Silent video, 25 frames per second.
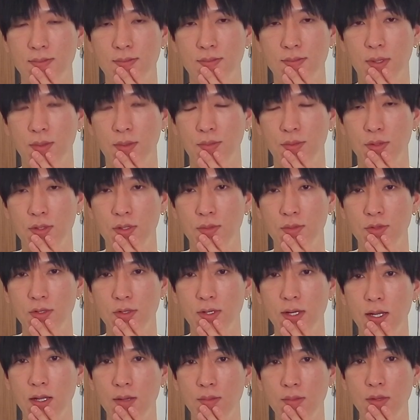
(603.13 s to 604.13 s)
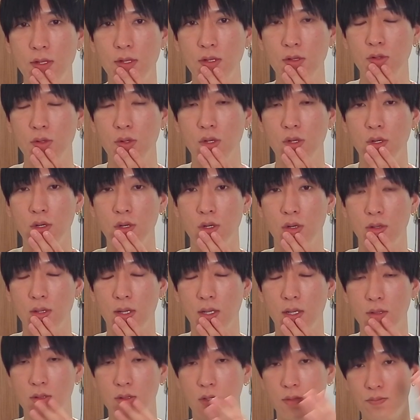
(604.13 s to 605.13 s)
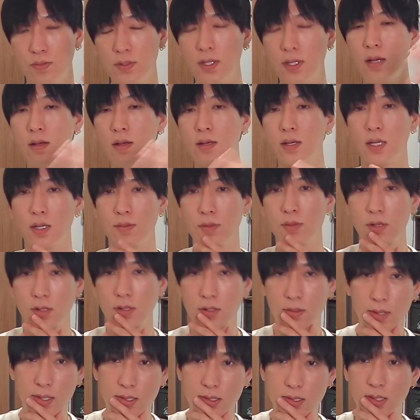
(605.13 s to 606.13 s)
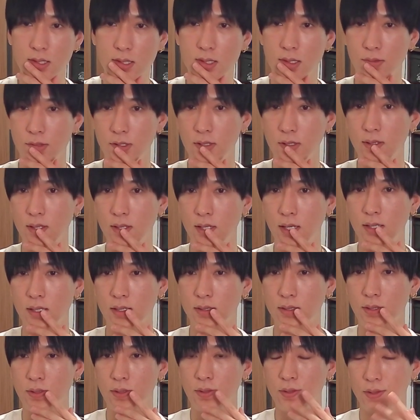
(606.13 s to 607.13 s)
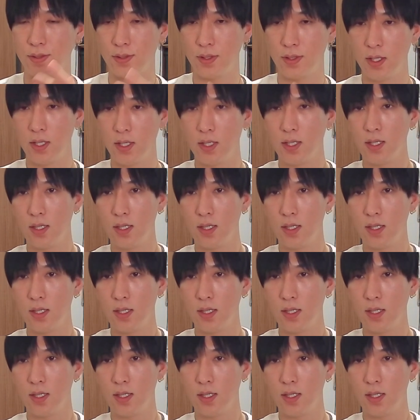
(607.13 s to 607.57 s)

まあ、ボトムから見ると、あの、トップダウンから見るとまだ全然戻ってないんですけど、